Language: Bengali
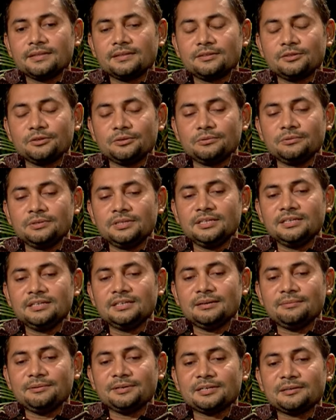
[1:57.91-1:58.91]
তো উনি
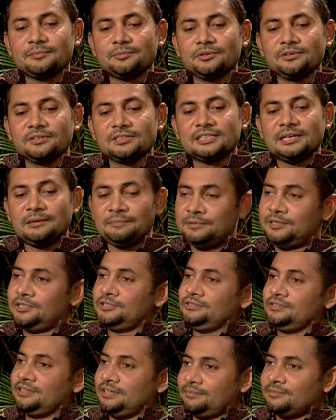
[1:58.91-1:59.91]
আমাকে বললো যে আপনার
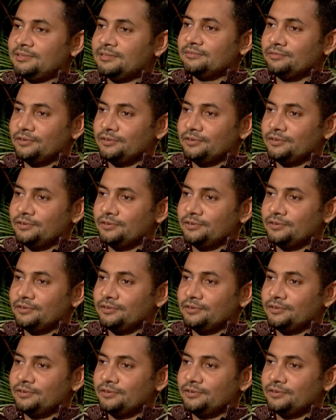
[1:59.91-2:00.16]
জন্য আমি